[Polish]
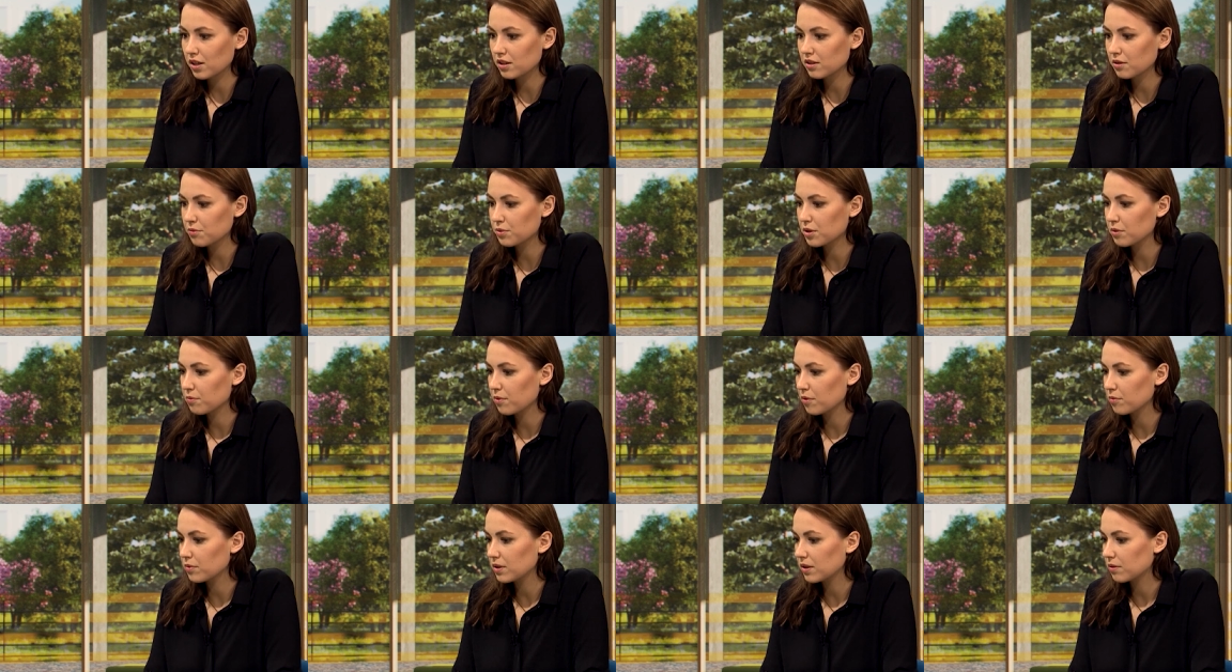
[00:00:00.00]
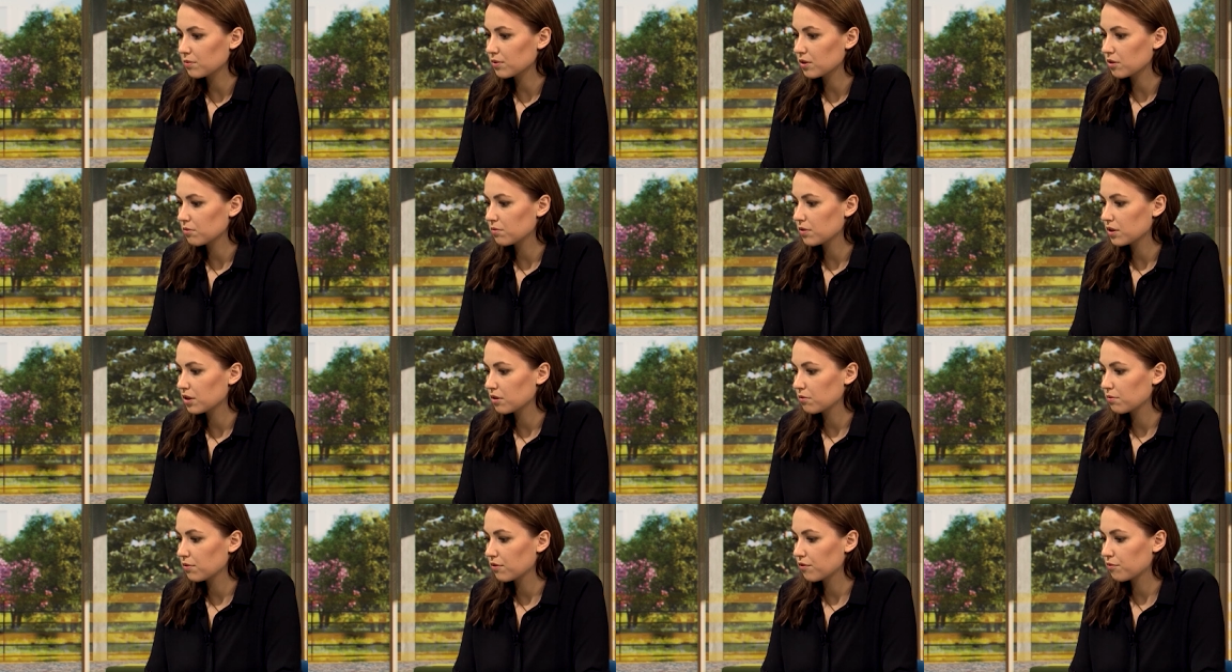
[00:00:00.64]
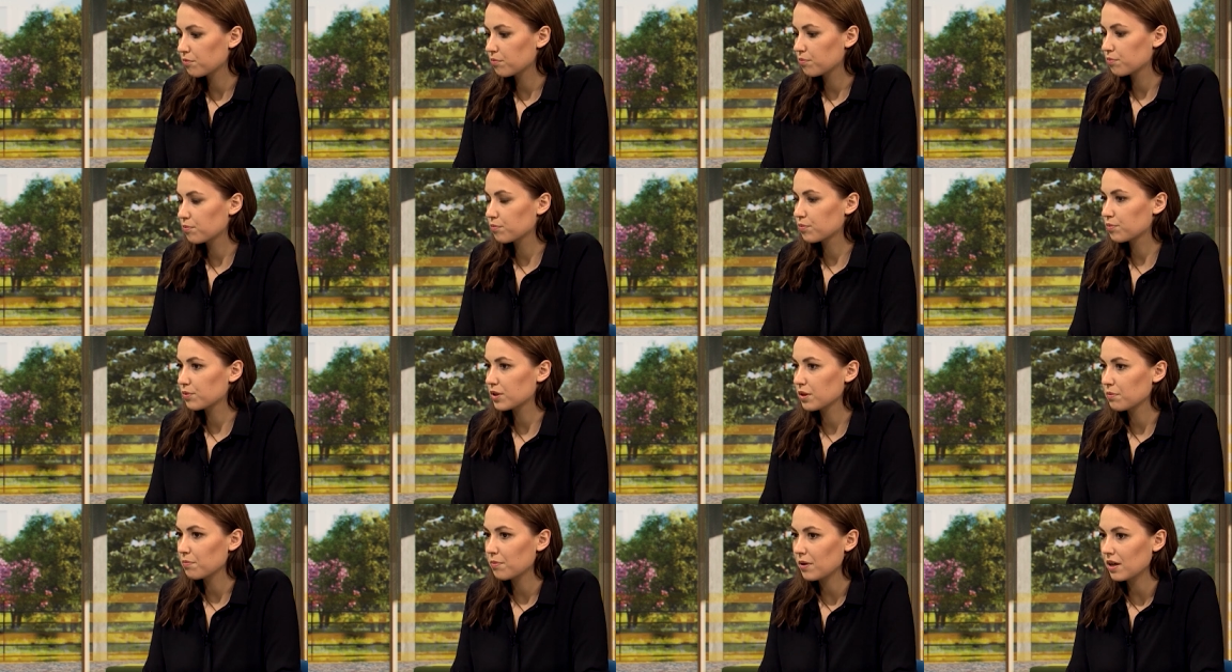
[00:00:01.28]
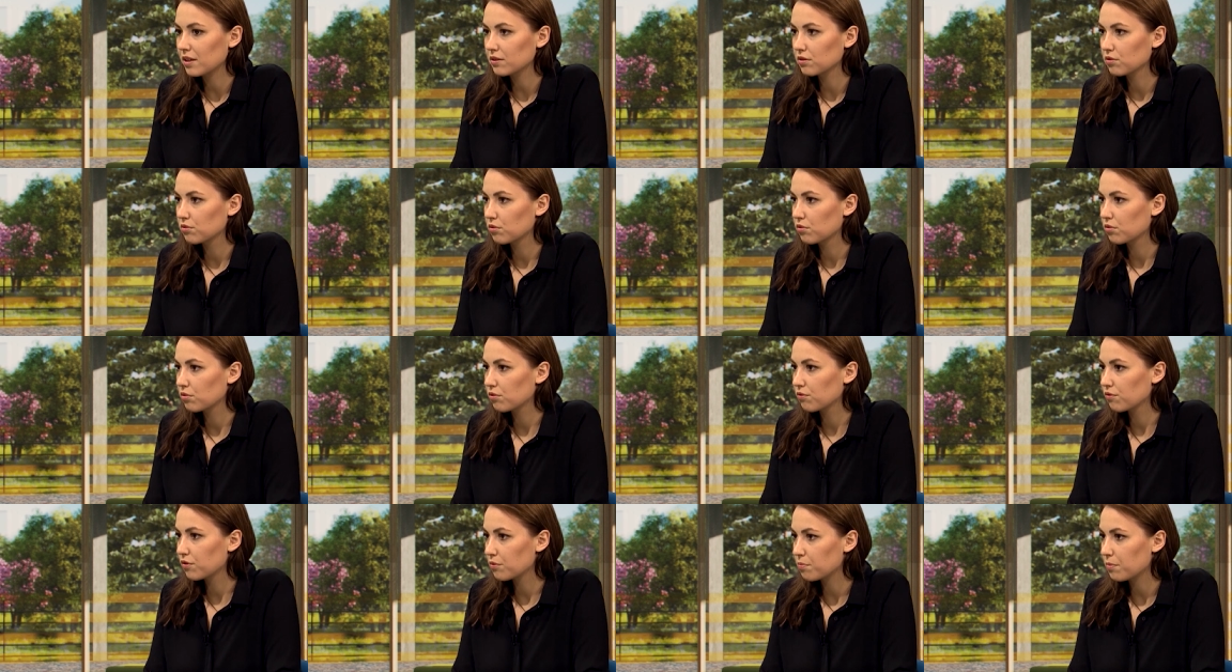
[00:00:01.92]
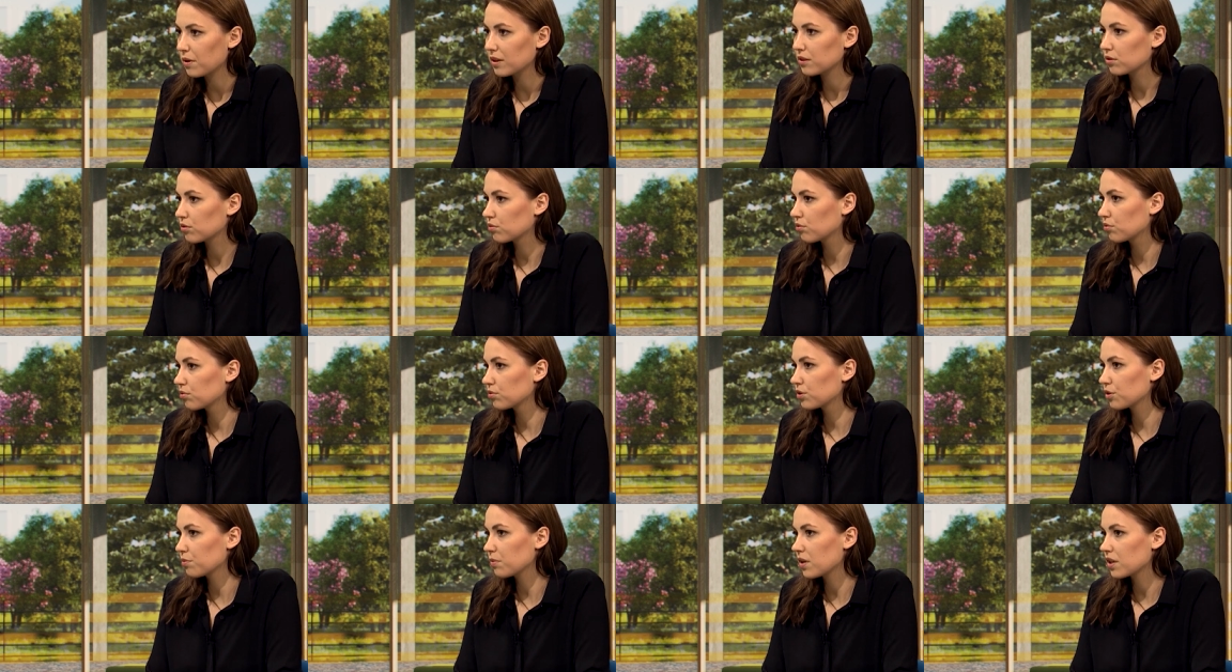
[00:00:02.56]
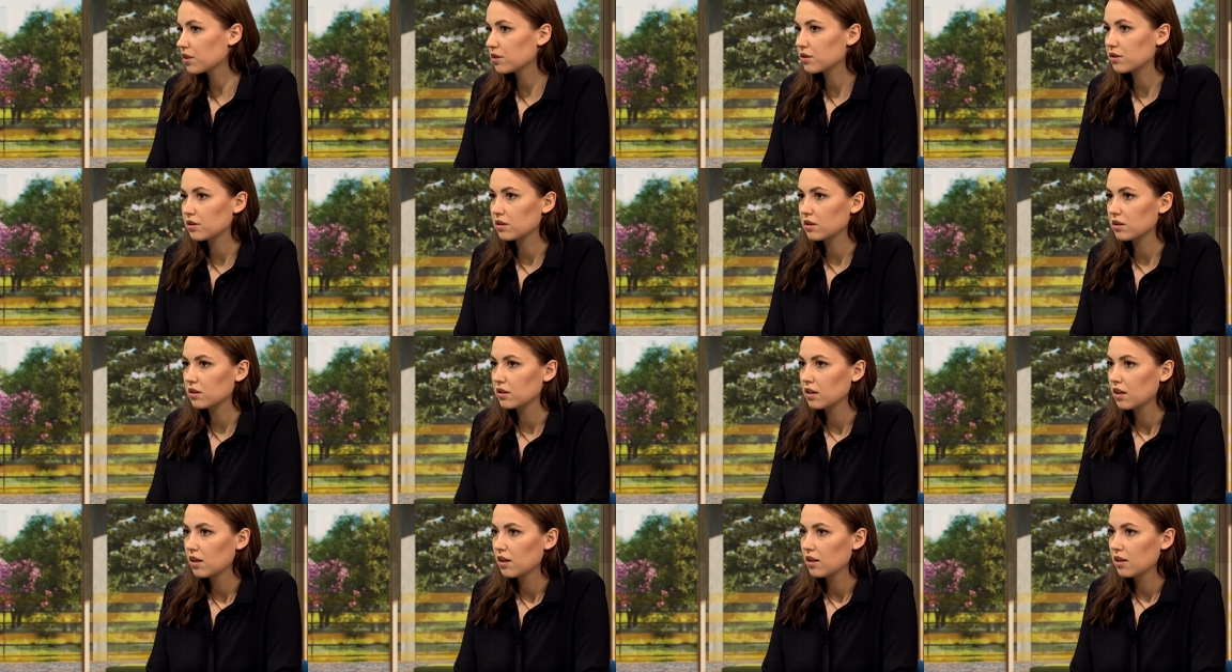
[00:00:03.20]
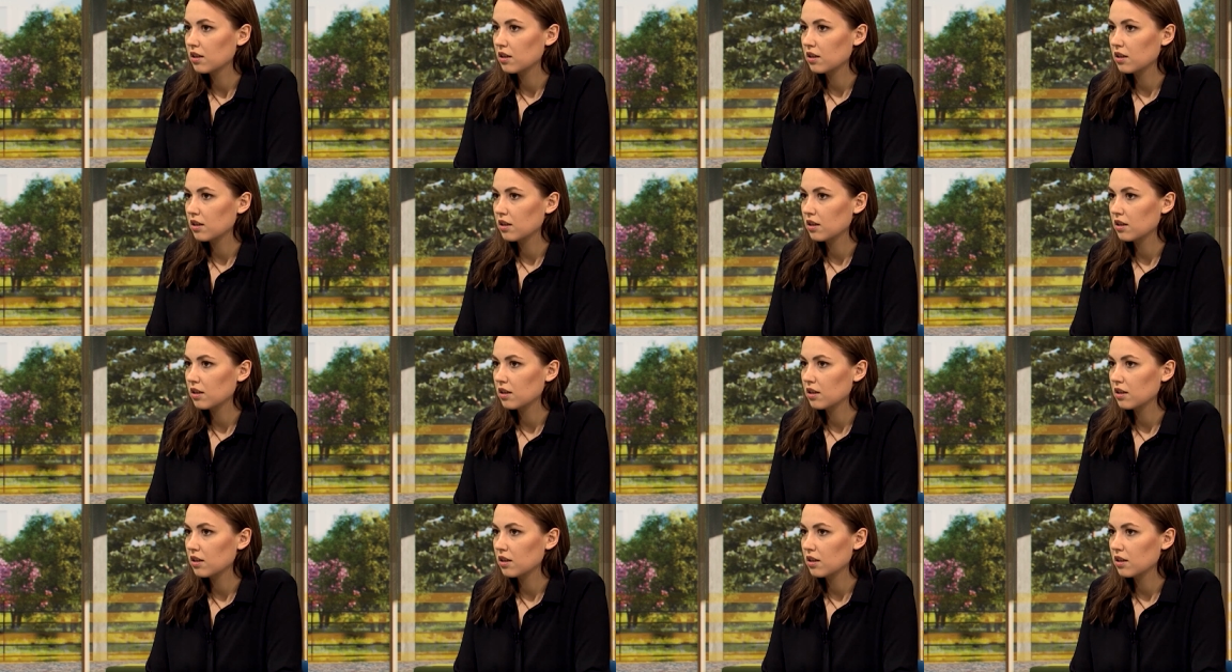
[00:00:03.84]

ja nie mhm. przypominam sobie, żeby w przypadku, wypadku śmierci